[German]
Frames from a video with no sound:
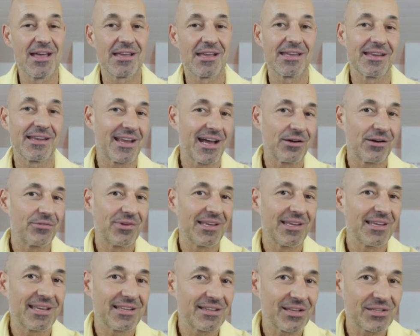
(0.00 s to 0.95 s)
genau wie
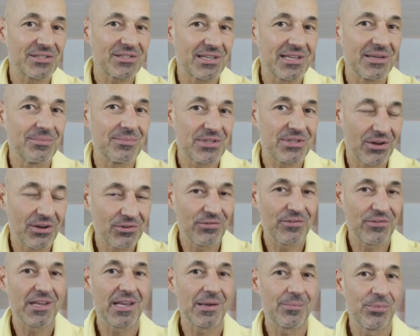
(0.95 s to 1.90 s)
ich das im
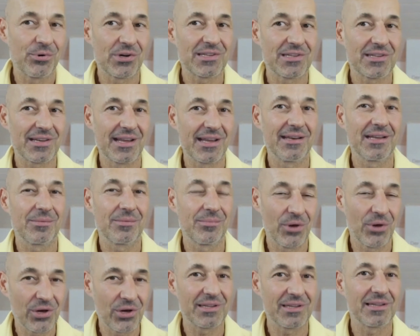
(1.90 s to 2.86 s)
sanfte Geburttraining
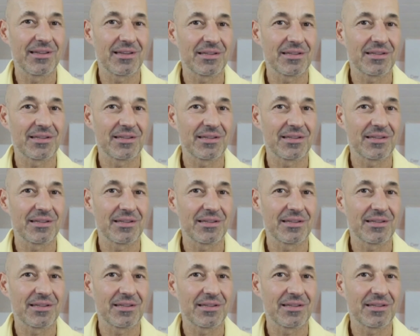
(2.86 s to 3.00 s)
möchte,